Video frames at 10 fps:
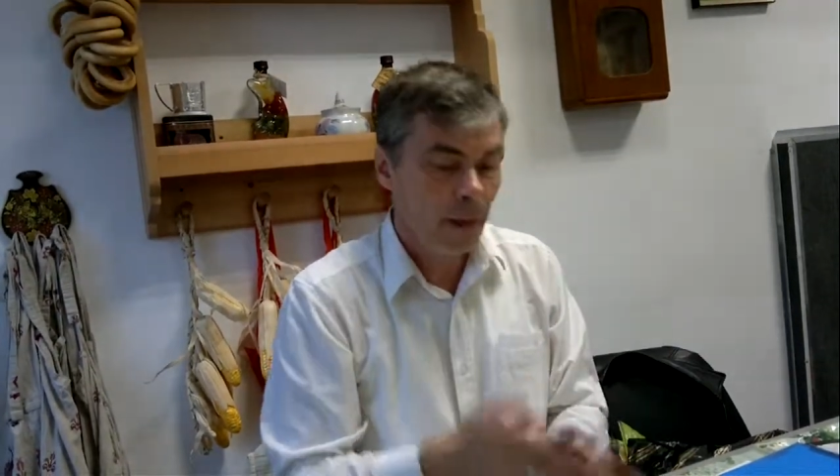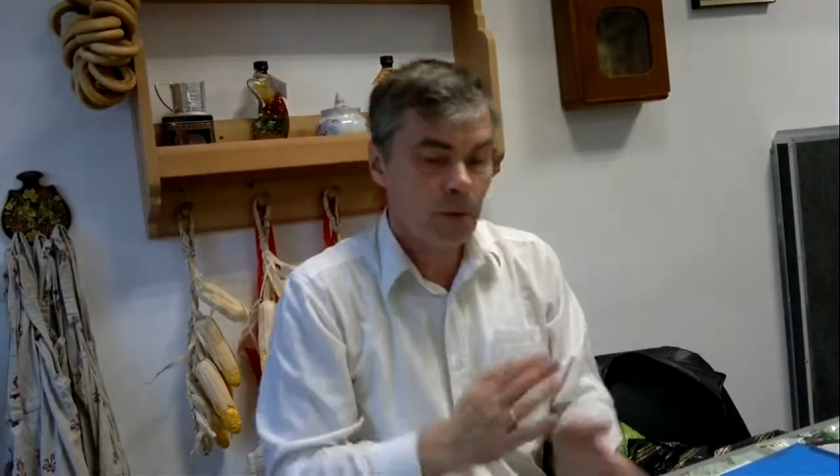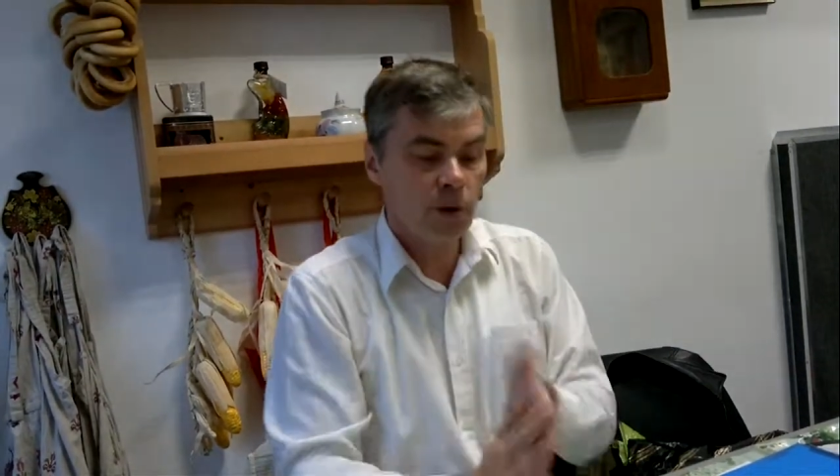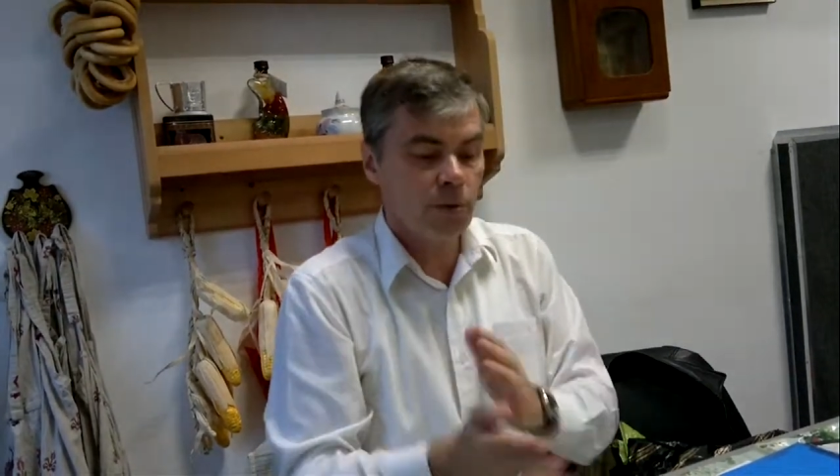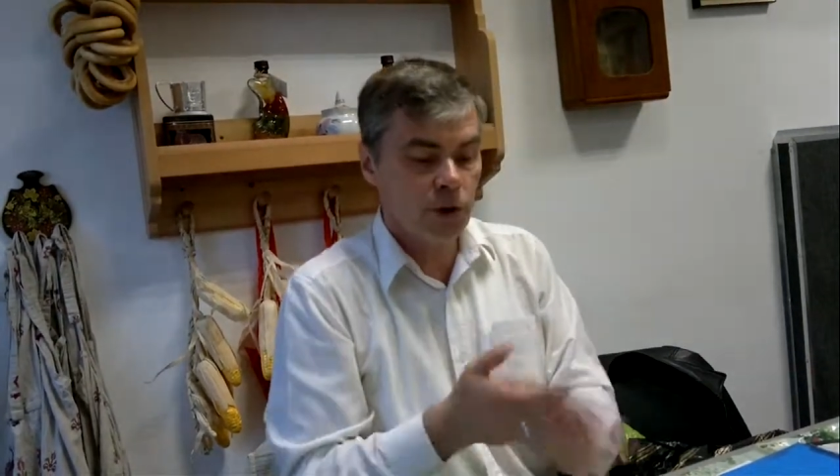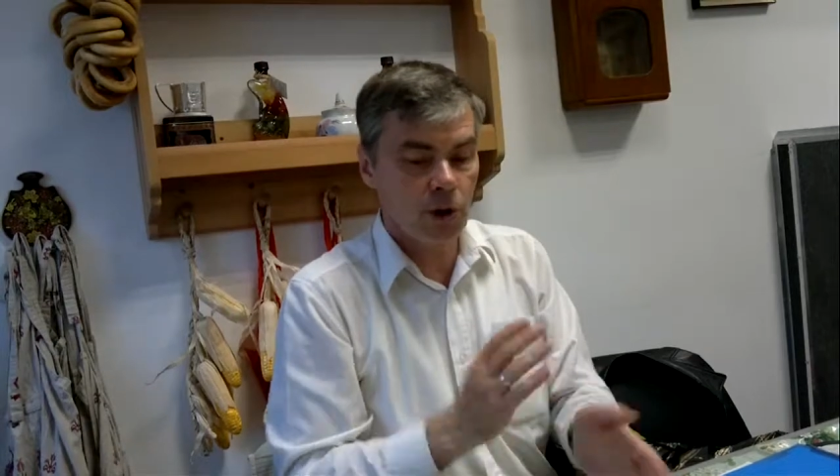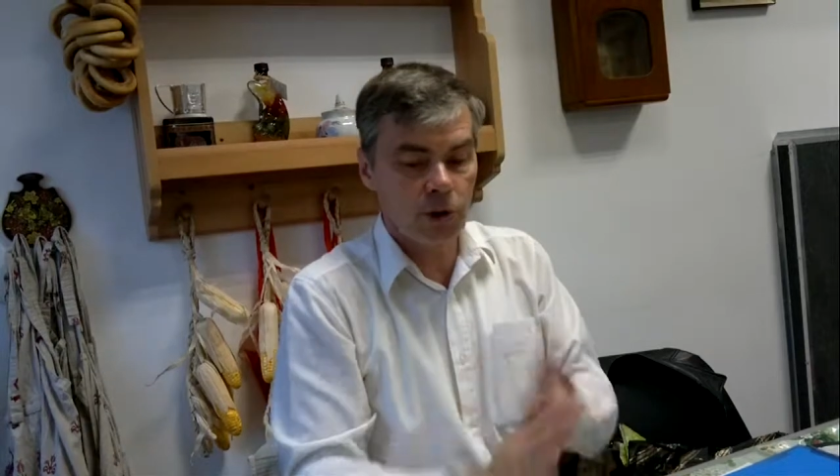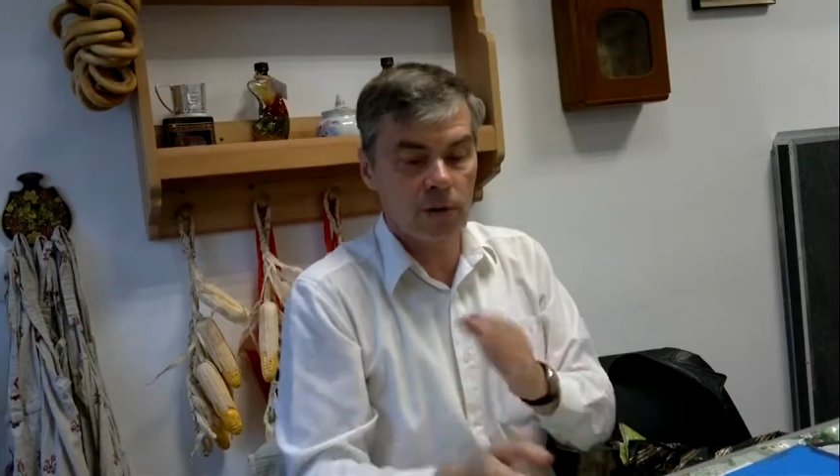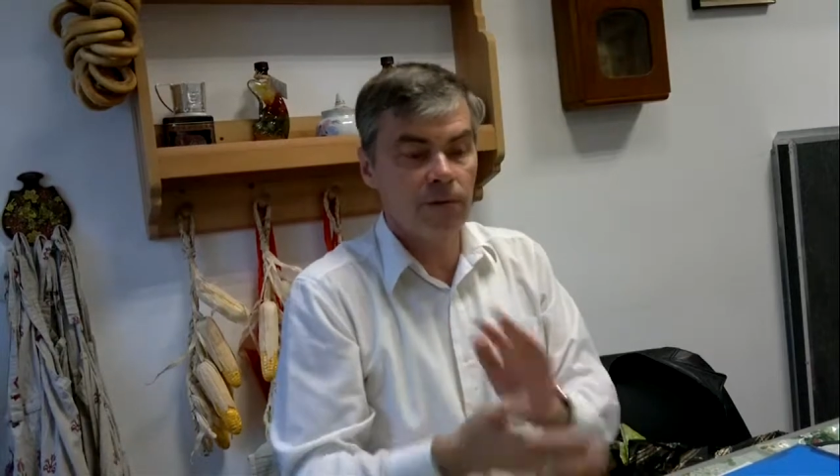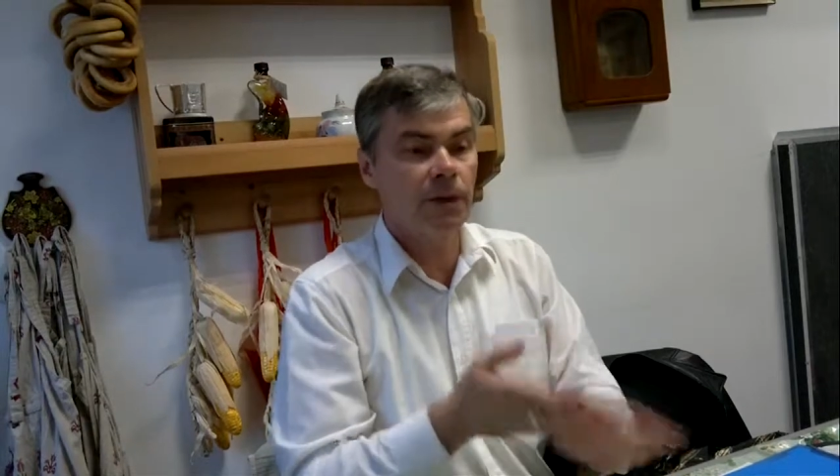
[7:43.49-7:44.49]
Потом еще
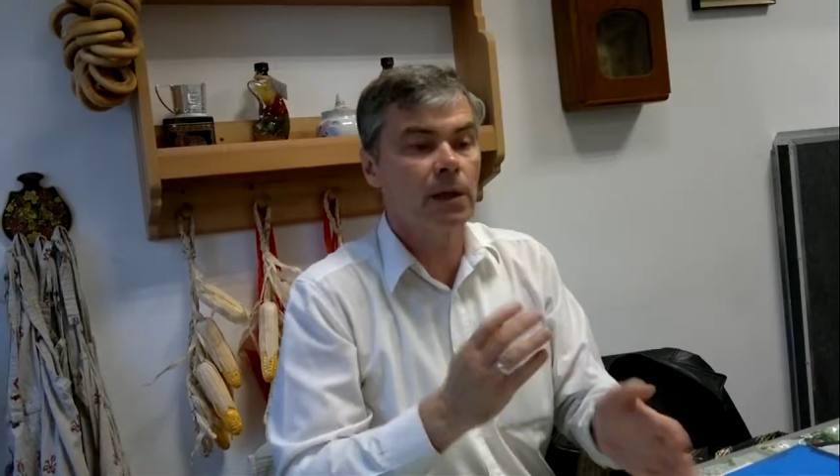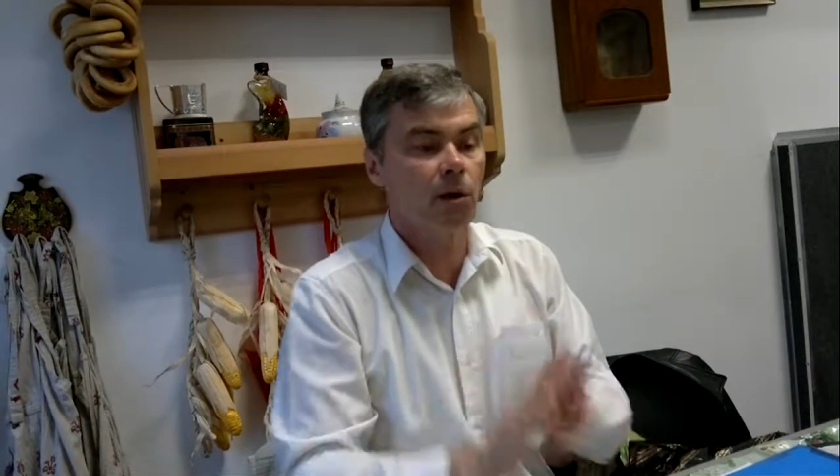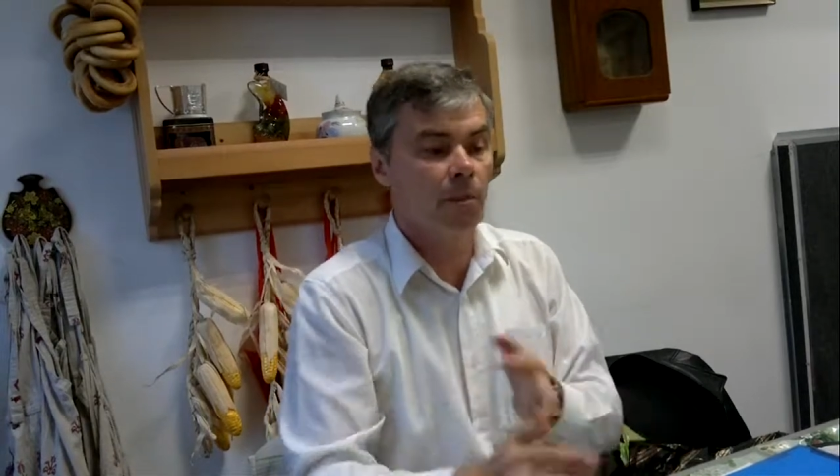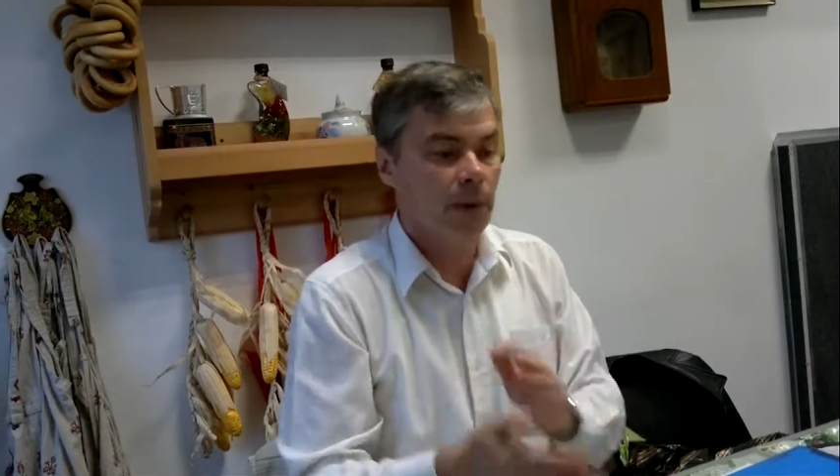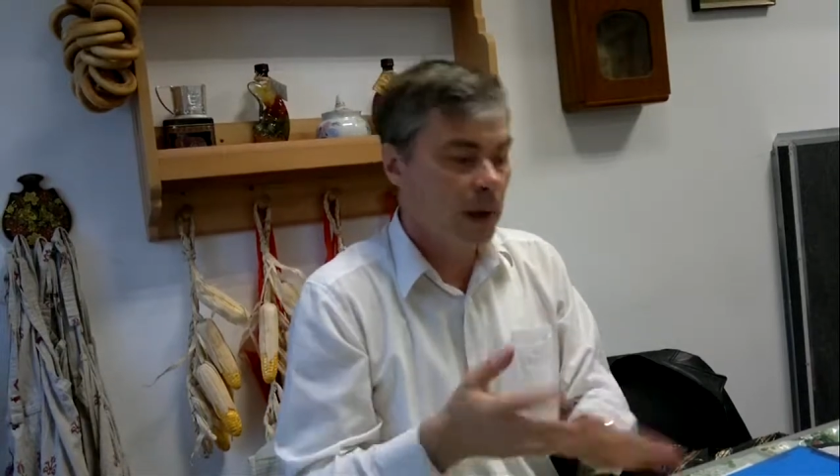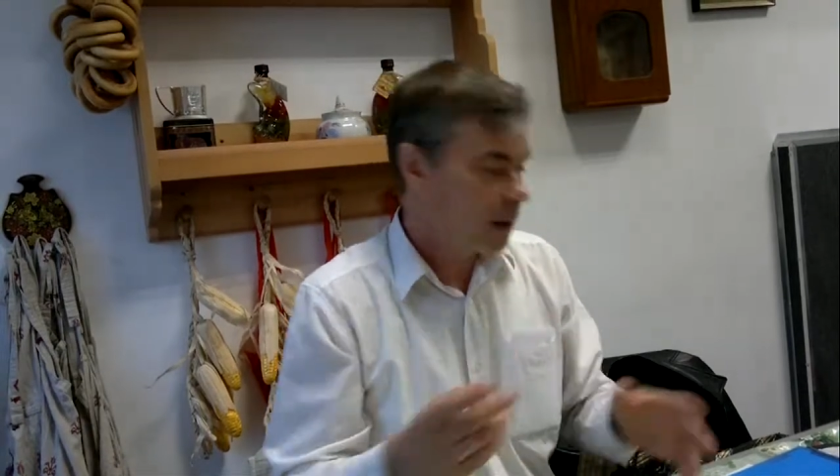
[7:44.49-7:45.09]
идет fill up.